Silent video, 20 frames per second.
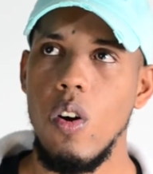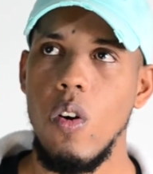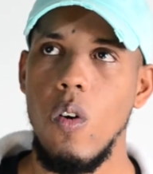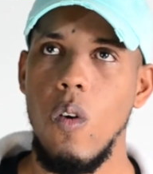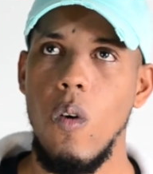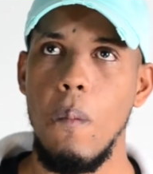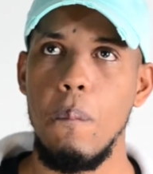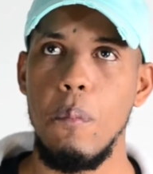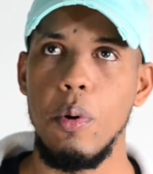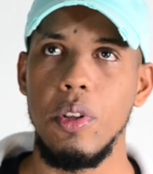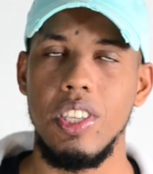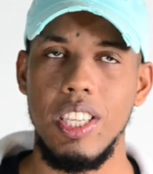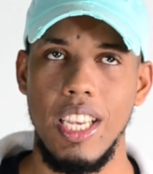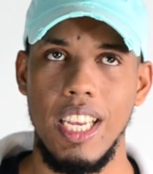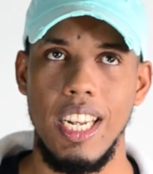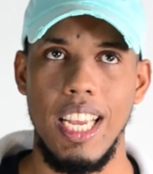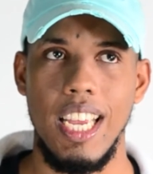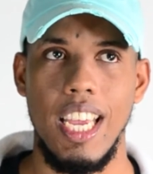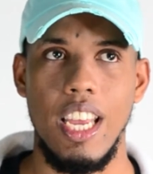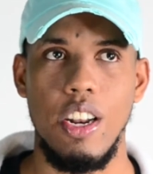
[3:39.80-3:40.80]
como
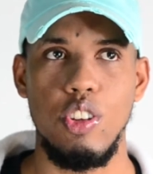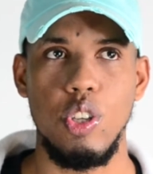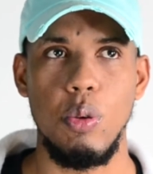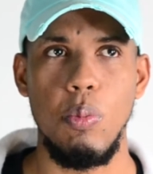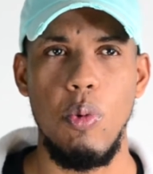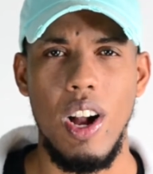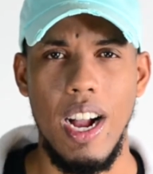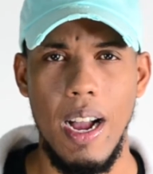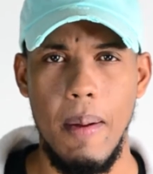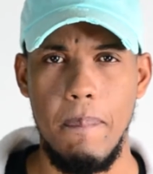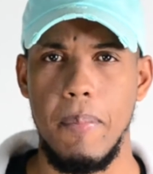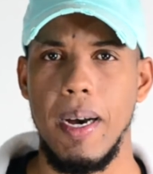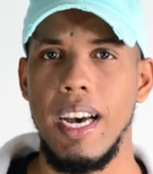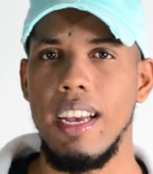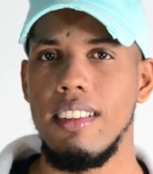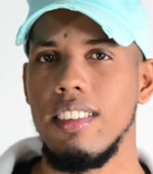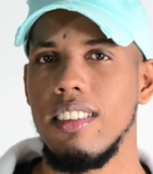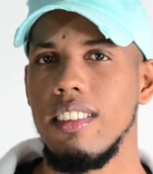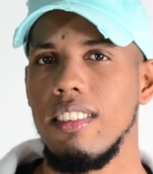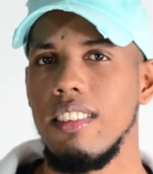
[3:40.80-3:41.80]
seres que no somos
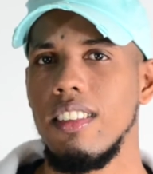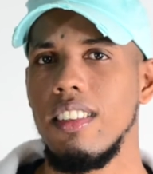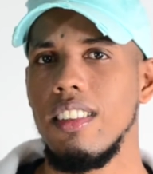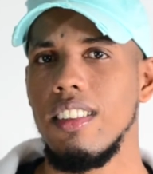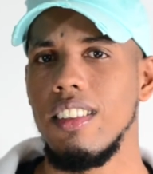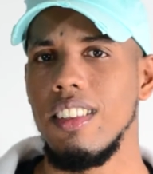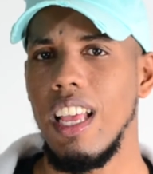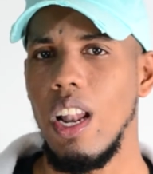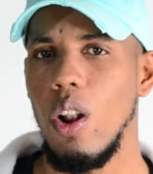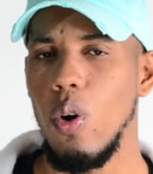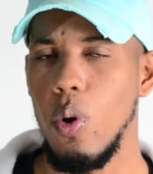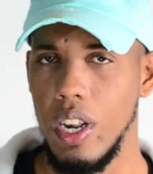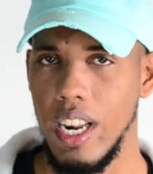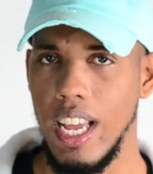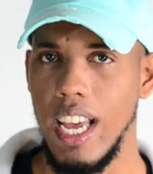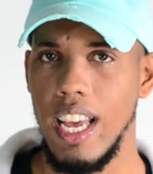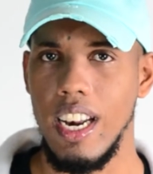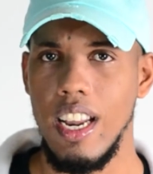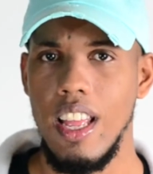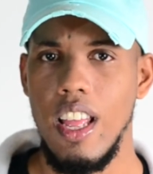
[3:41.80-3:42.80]
capaces de
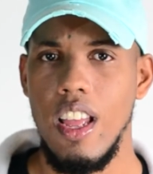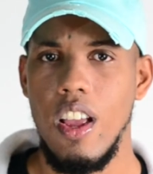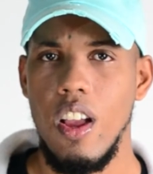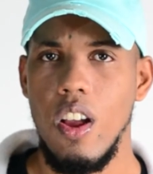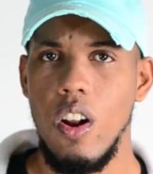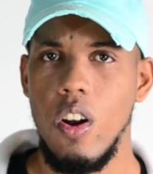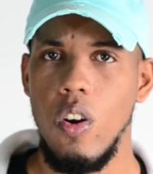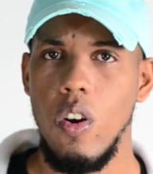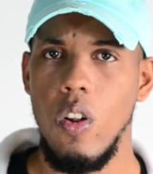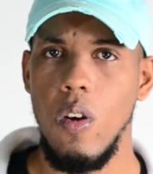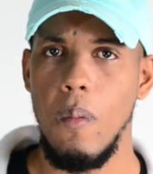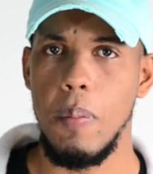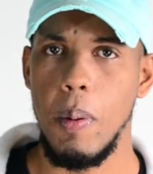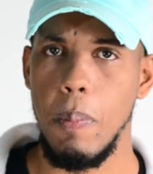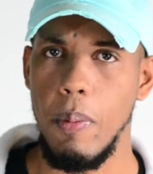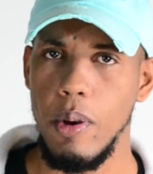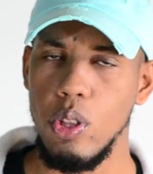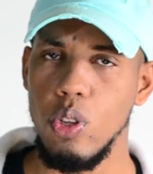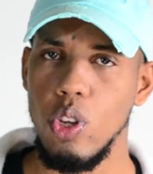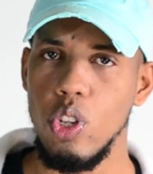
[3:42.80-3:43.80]
lograr los
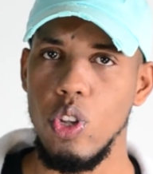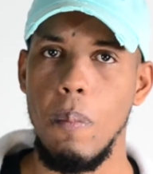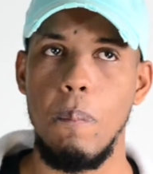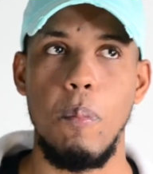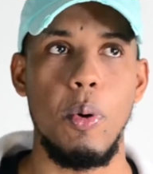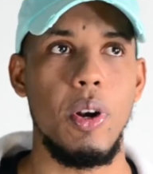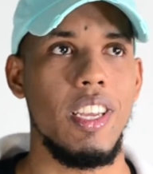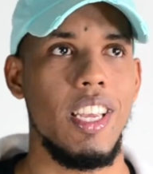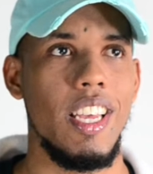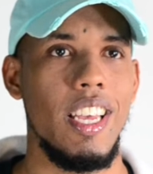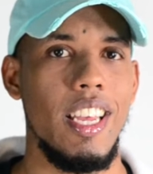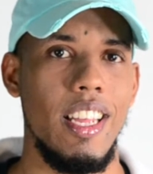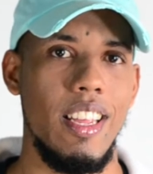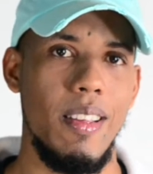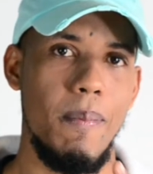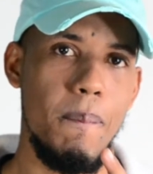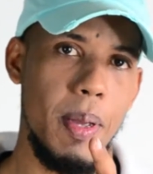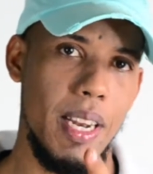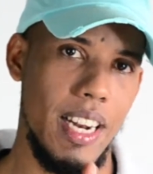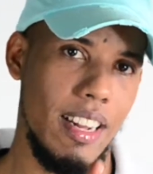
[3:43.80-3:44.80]
propósitos de Dios porque
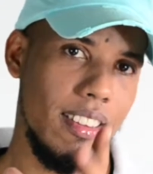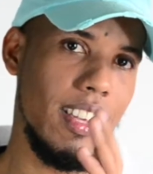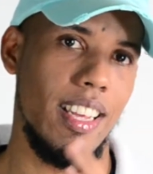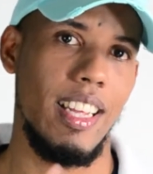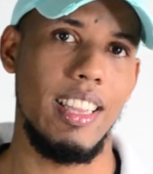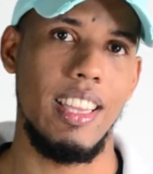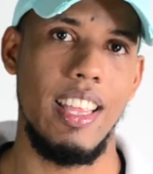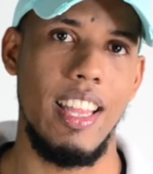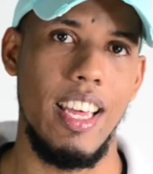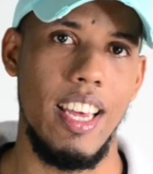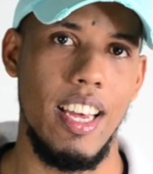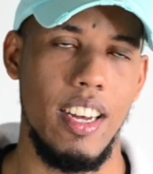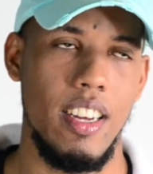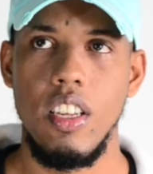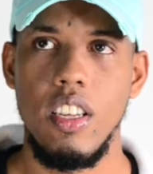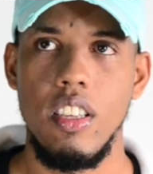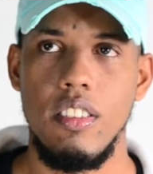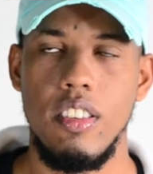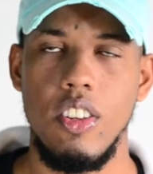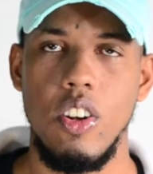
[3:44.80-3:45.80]
viene la siguiente idea,
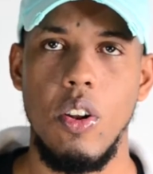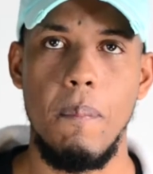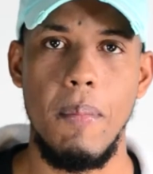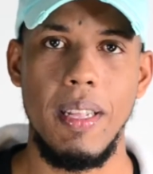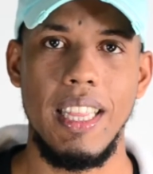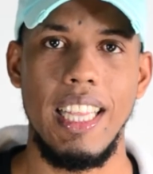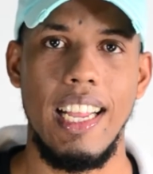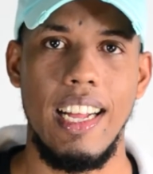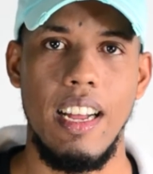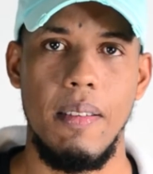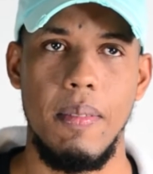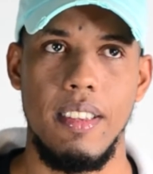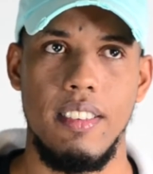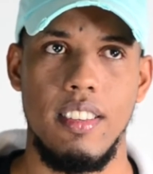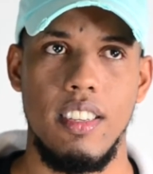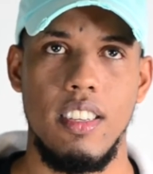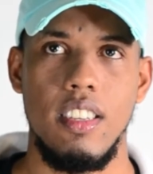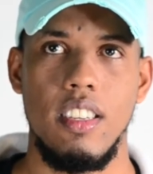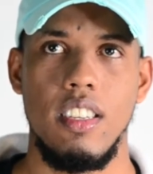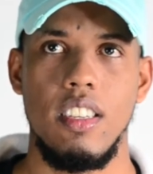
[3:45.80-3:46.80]
se nos mete en la
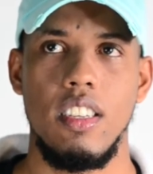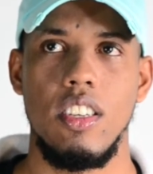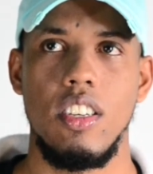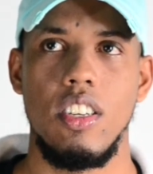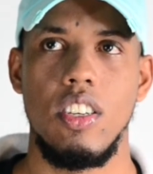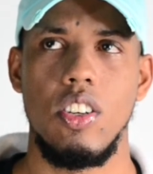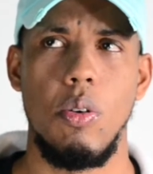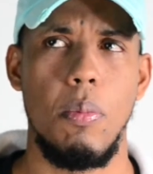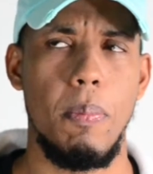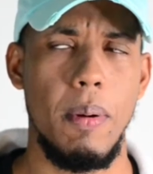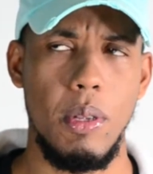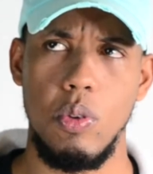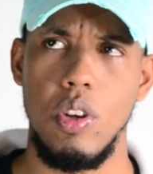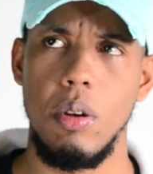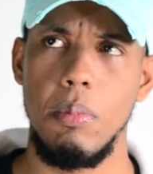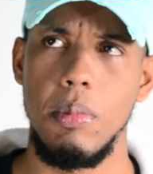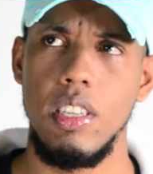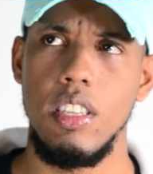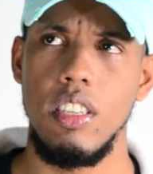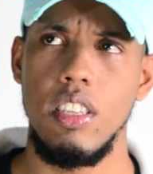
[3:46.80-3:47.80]
cabeza, como pasó a
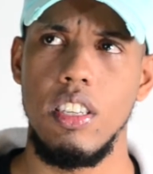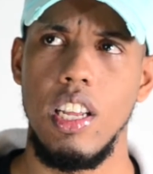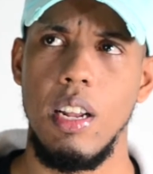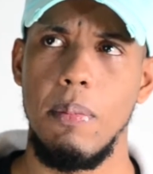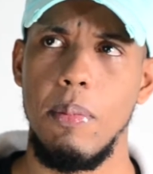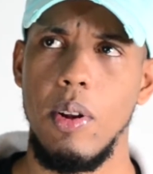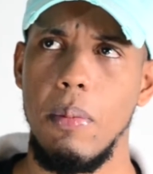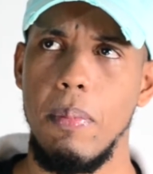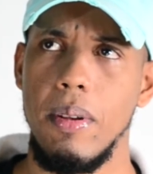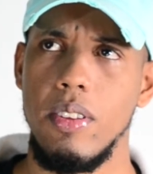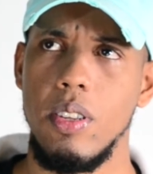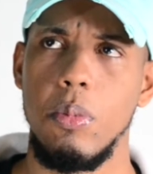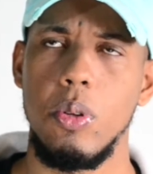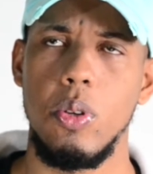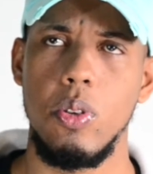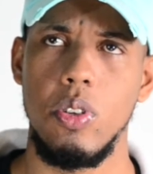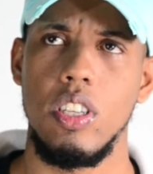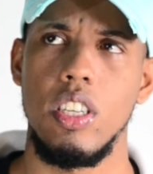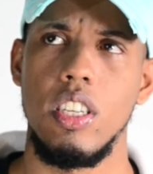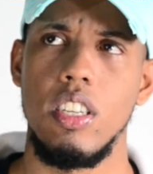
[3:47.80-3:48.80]
mí y además le pasa a
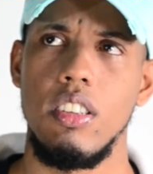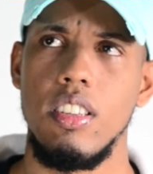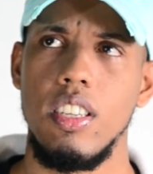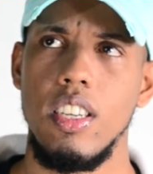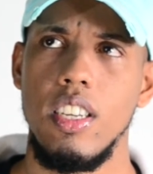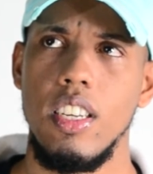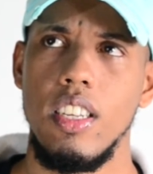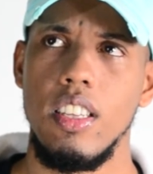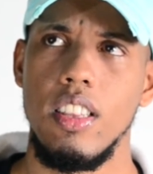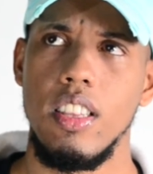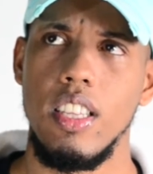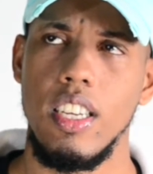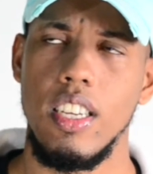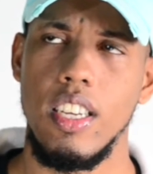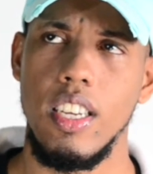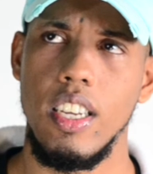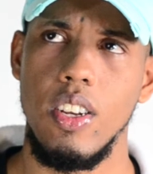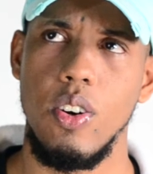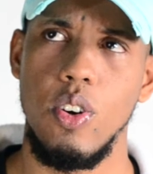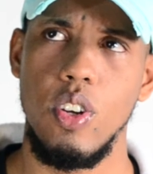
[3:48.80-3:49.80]
muchos de ustedes, de
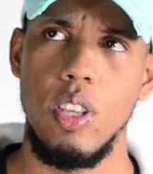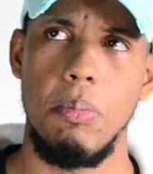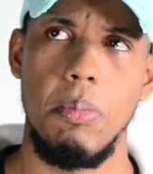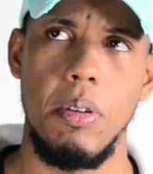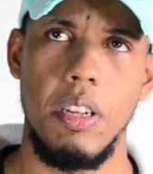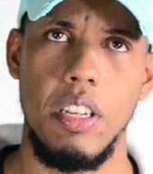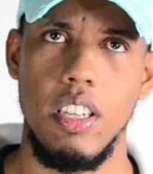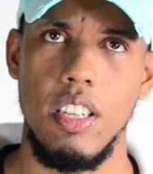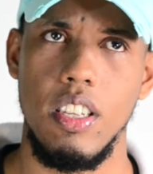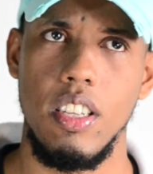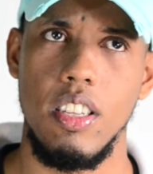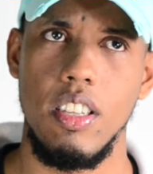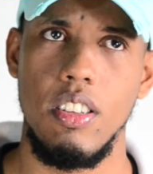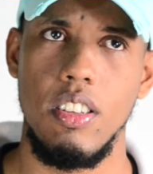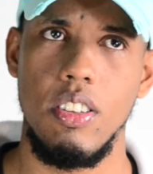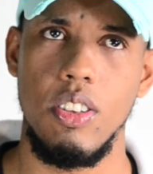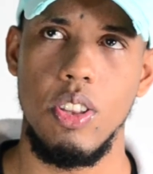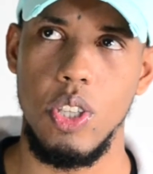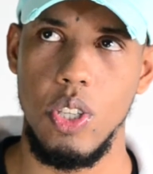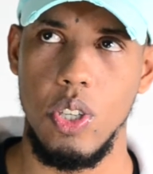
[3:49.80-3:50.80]
que, óyeme,
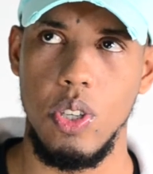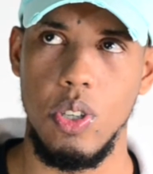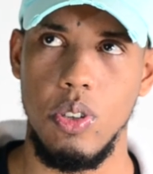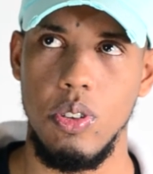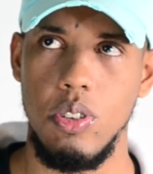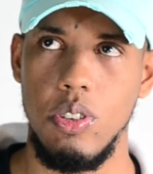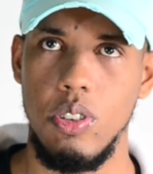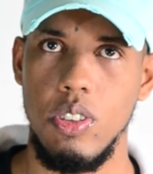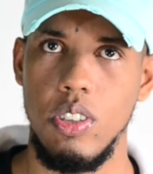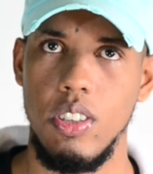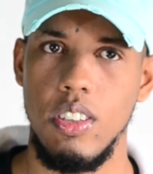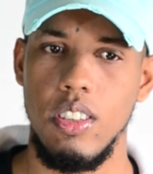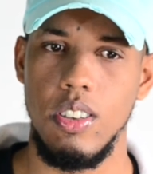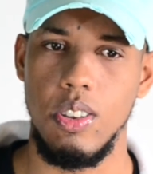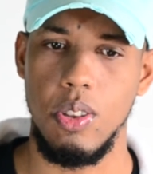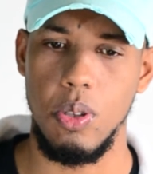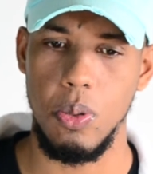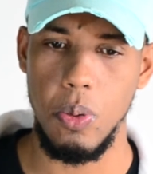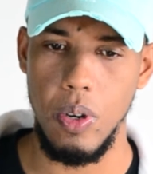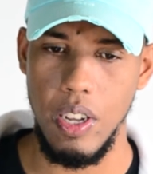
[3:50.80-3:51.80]
Dios,
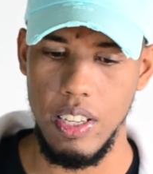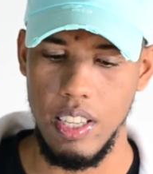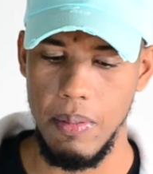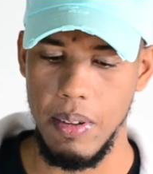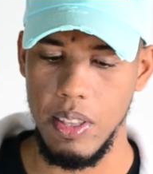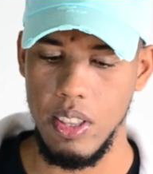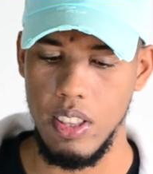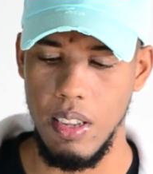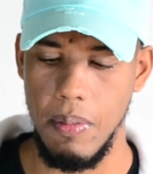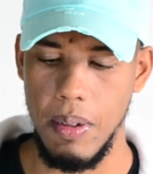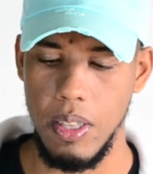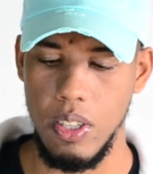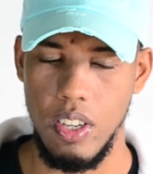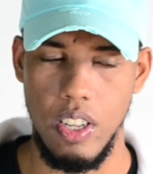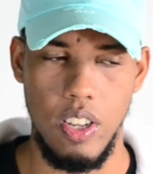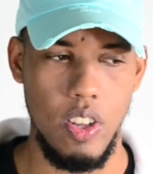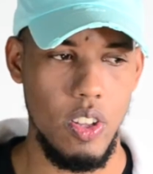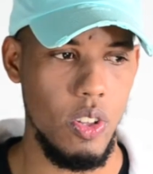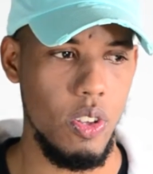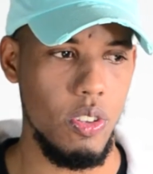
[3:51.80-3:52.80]
tú has
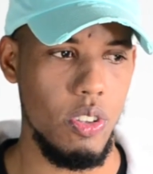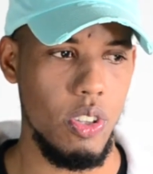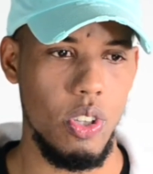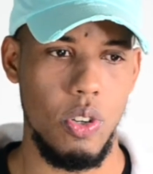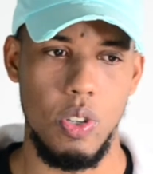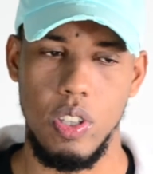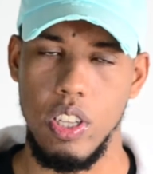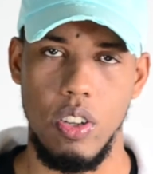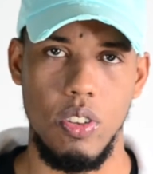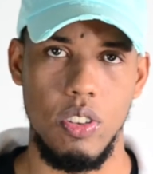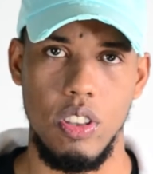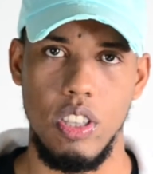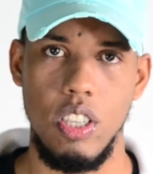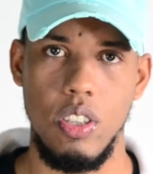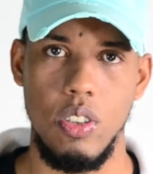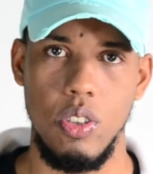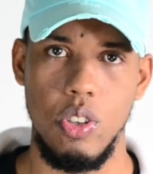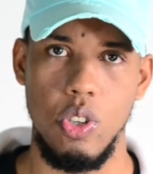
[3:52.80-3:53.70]
abandonado a Dios y Dios no está contigo.